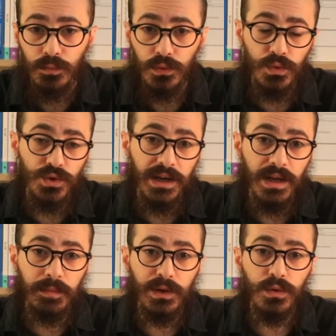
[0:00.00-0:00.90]
Bunun
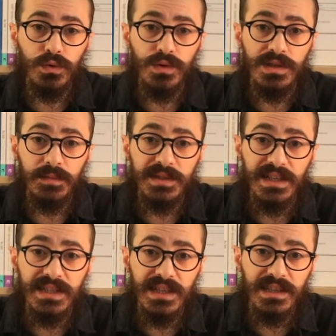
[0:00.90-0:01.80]
üzerine
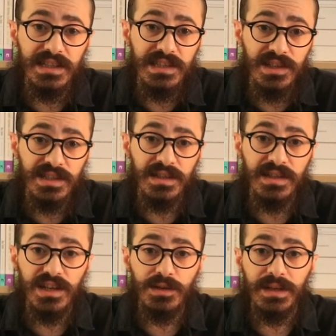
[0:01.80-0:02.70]
1928'de gizlice
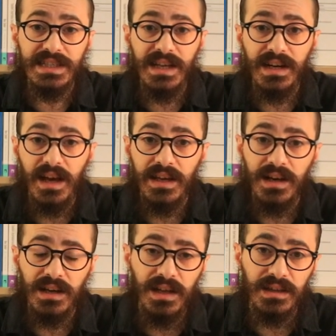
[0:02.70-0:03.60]
sınırı geçmek isterken
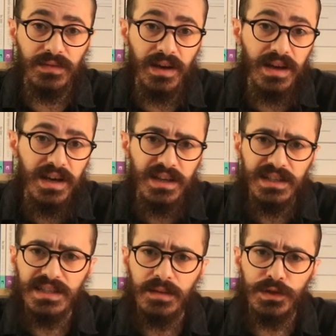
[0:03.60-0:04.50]
yakalandı ve
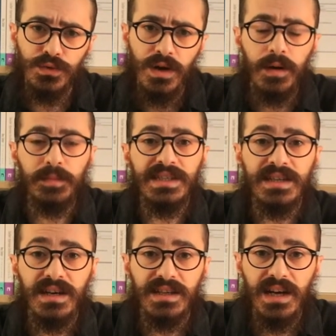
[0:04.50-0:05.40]
kısa bir süre hapis
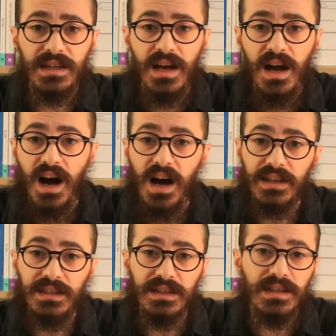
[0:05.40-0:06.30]
yatarken
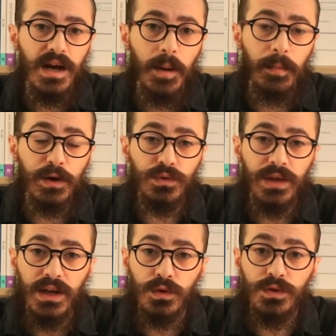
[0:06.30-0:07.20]
aynı yıl
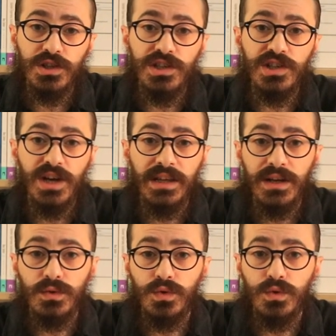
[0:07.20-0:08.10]
Bakü'de Güneşi
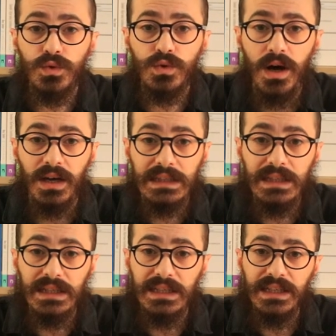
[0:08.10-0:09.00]
İçenlerin Türküsü
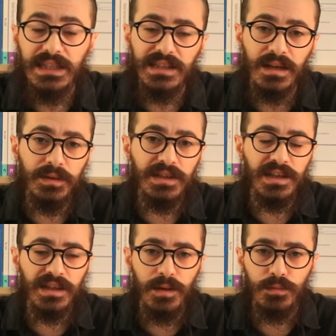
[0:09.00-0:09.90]
adlı ilk kitabı
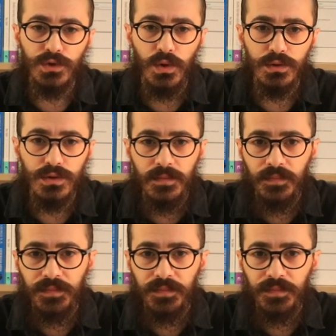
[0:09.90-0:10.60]
yayınlanmış oldu.